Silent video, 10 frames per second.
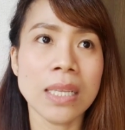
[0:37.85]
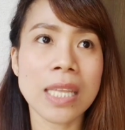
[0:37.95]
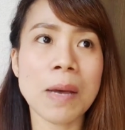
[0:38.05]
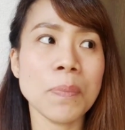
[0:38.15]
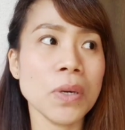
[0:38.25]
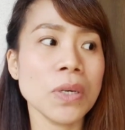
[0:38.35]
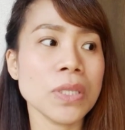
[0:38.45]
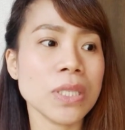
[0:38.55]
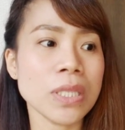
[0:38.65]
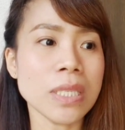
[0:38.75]

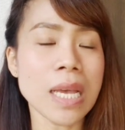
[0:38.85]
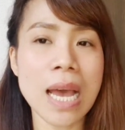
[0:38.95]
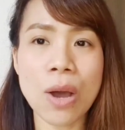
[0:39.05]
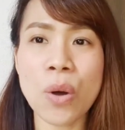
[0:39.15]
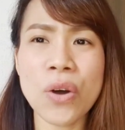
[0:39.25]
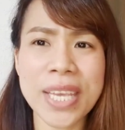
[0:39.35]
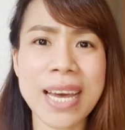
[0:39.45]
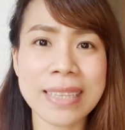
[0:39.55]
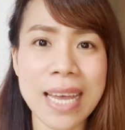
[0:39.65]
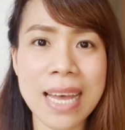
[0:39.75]
Tapos, Oo
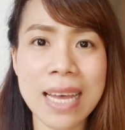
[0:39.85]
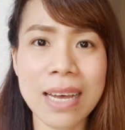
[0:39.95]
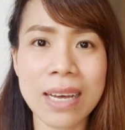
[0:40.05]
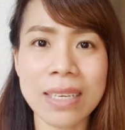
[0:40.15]
yata.